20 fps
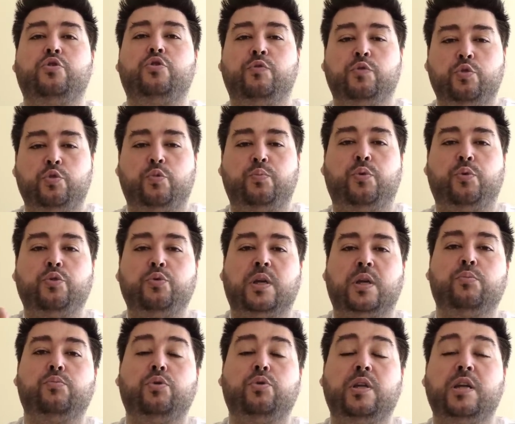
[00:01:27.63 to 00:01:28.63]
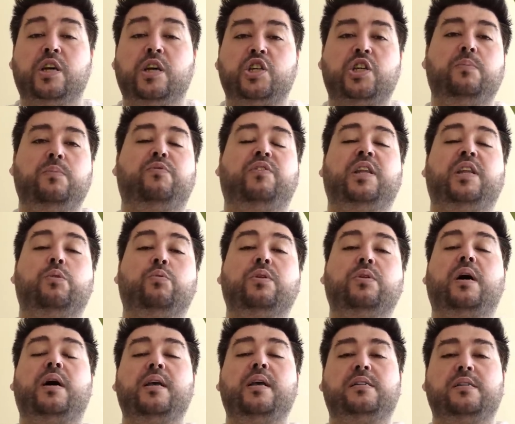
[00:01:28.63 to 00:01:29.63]
tu veux toujours produire beaucoup d'énergie pour faire des
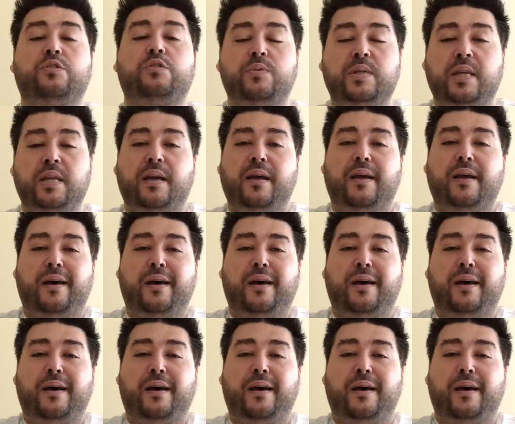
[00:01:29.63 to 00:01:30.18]
contrats et ainsi de suite.